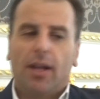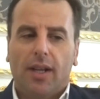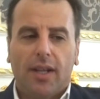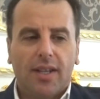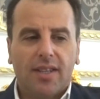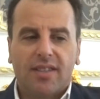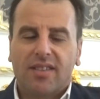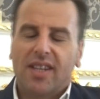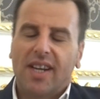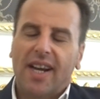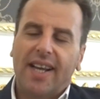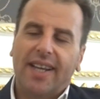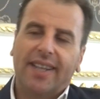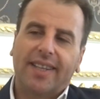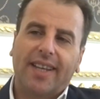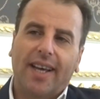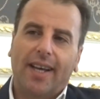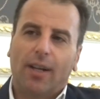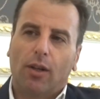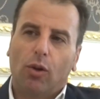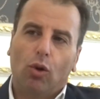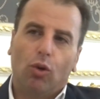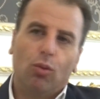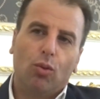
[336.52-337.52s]
الاستيراد
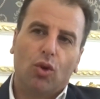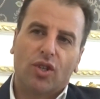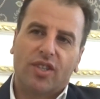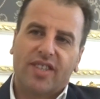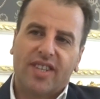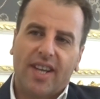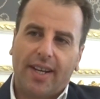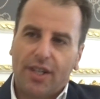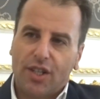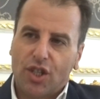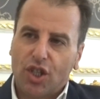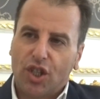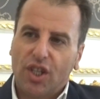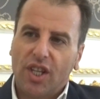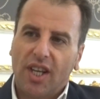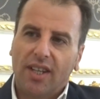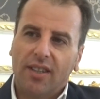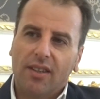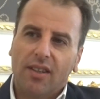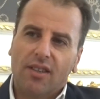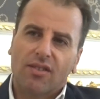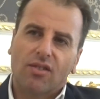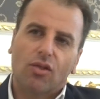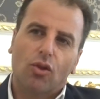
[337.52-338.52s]
كانت الامور سهله جدا
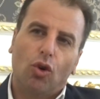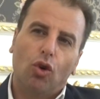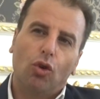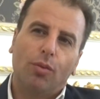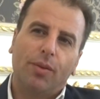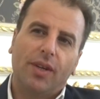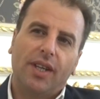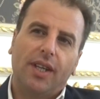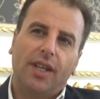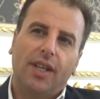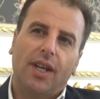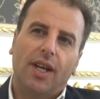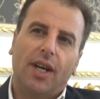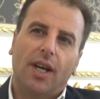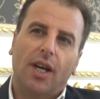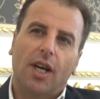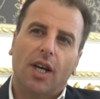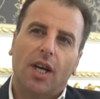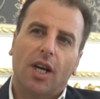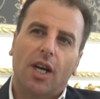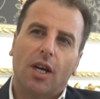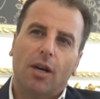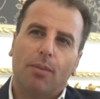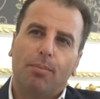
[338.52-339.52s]
الصعوبه
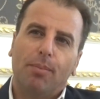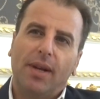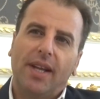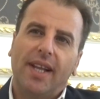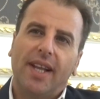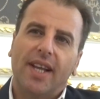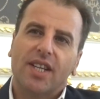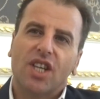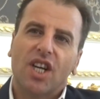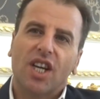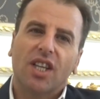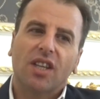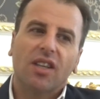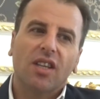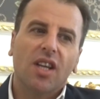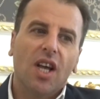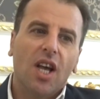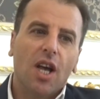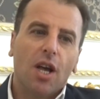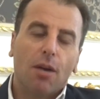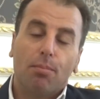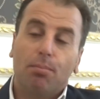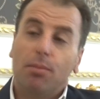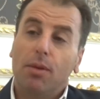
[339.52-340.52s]
آه، بلشت
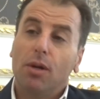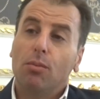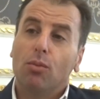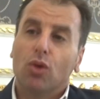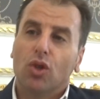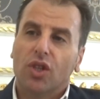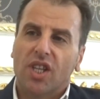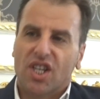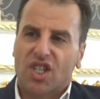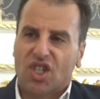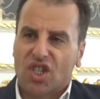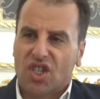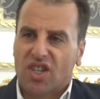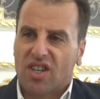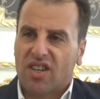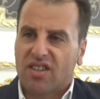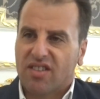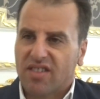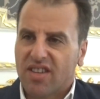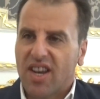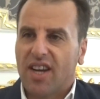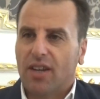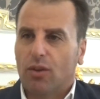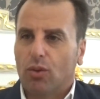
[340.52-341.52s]
بالمنتج
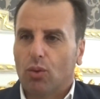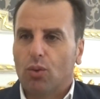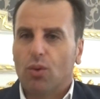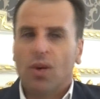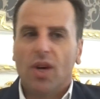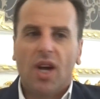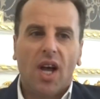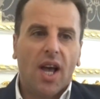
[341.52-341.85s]
ذاته